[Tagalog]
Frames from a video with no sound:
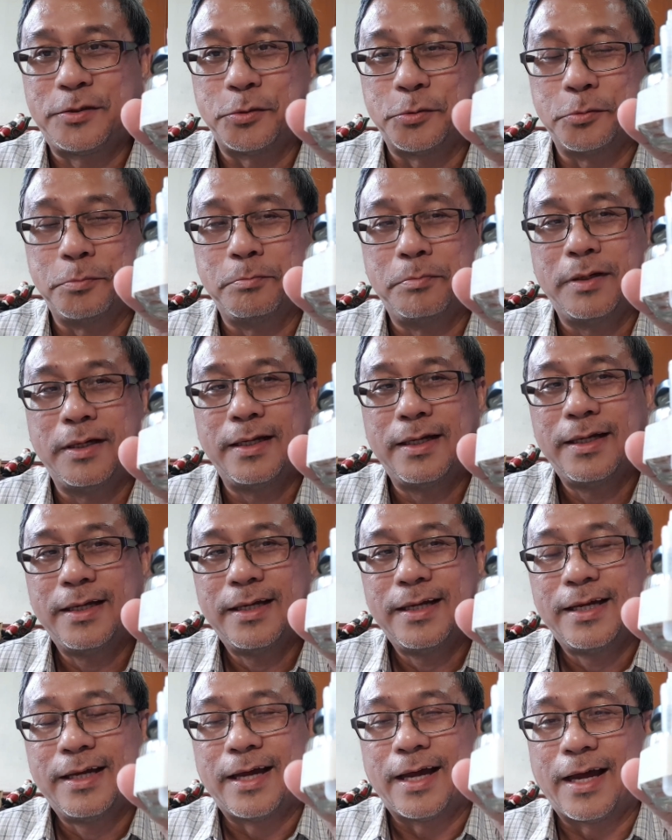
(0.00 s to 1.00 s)
tube.
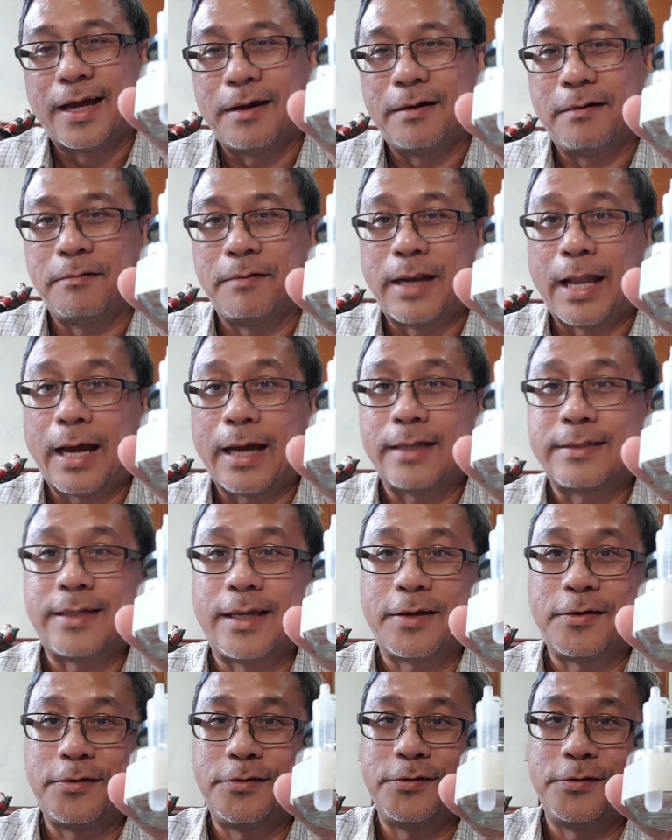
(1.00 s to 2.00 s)
Uh, wala
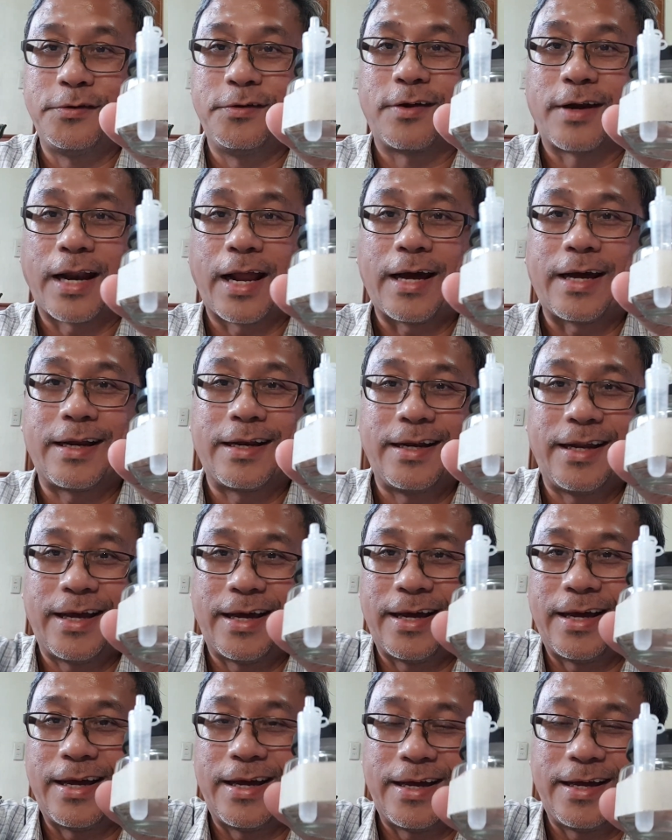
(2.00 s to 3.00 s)
kasi ko nung rack na
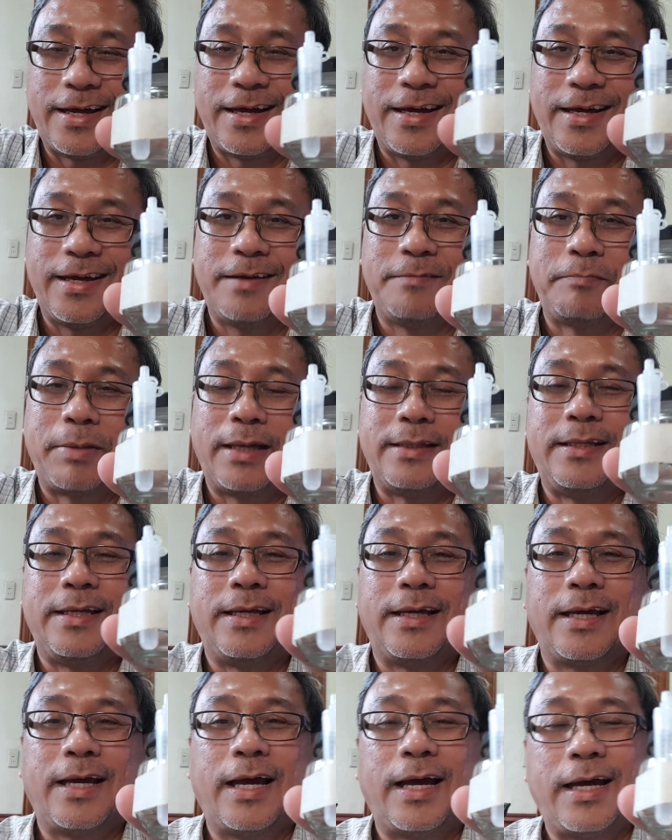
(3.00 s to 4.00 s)

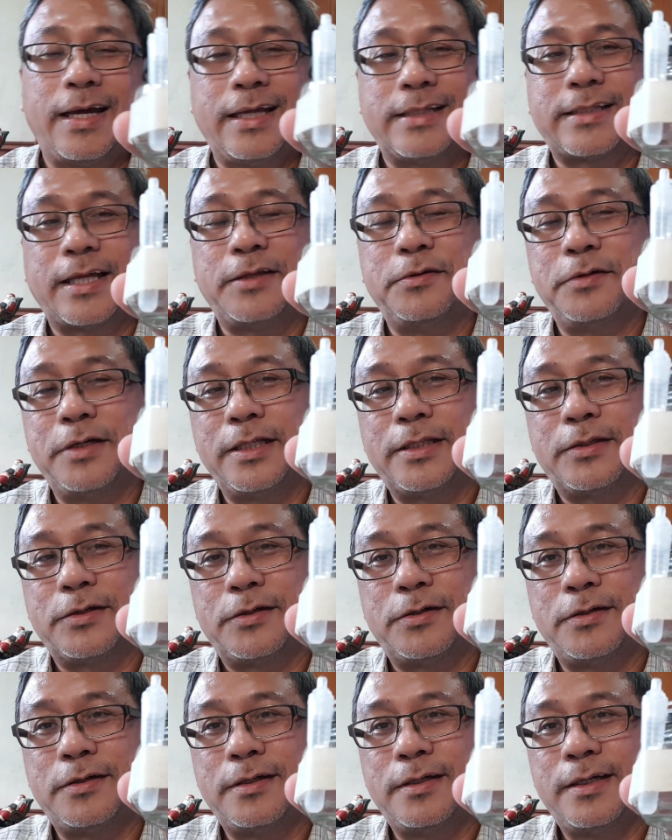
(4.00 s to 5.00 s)
pwedeng uh, itayo
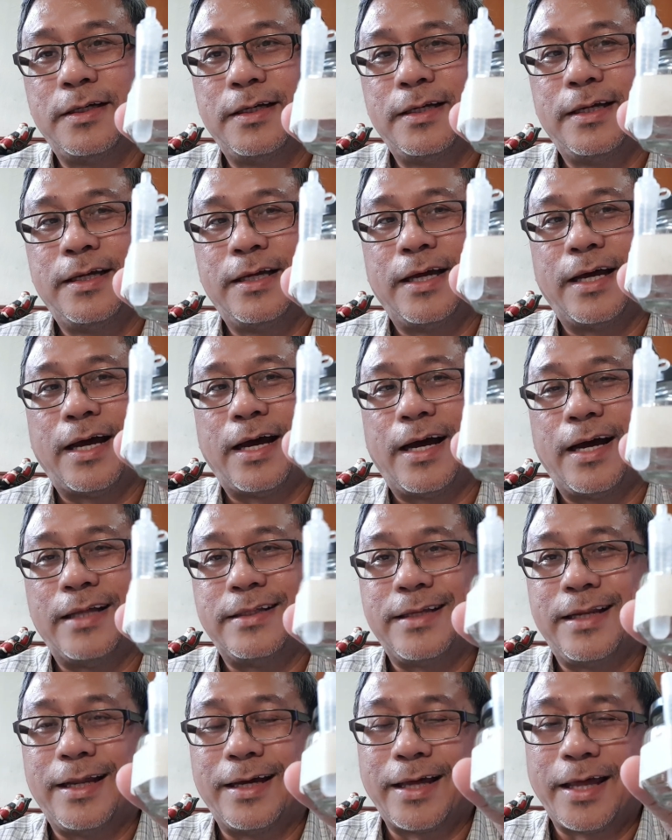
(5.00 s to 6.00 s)
ito. Uh,
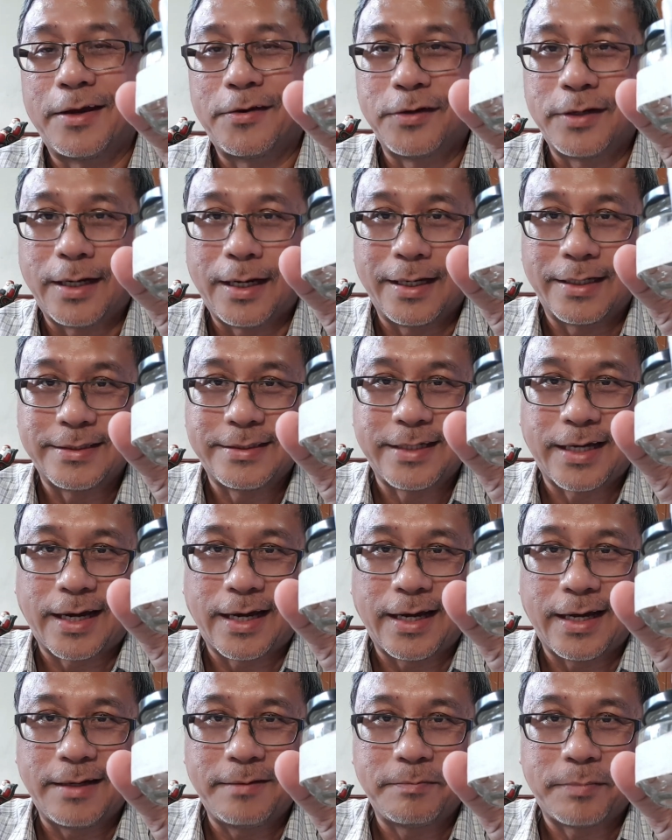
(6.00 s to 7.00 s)
nilagay ko na lang
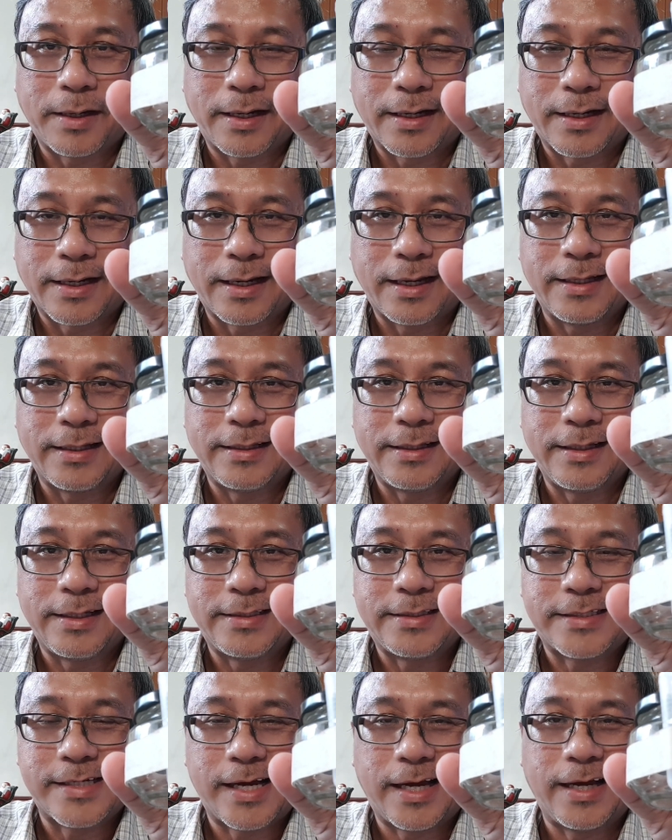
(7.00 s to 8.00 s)
dyan para hindi
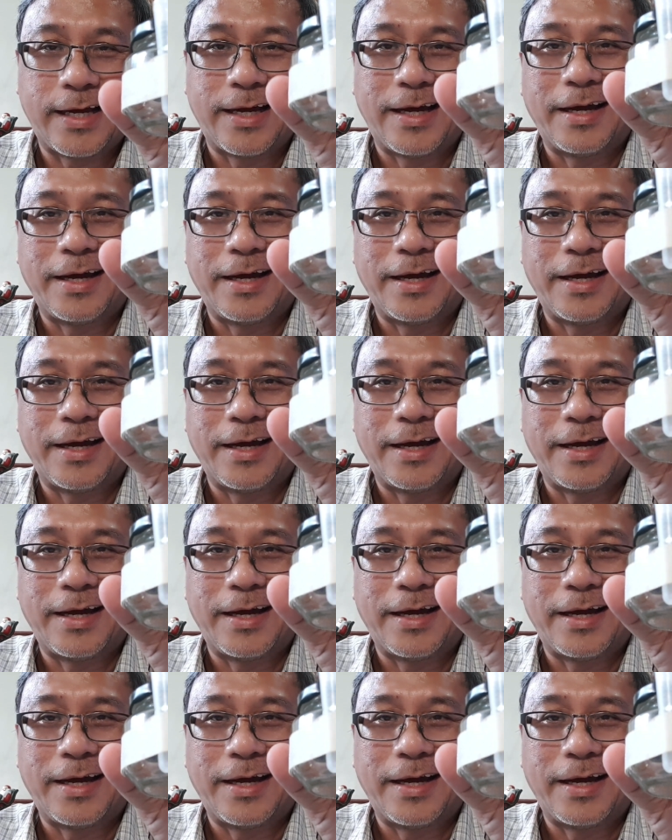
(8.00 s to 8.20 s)
siya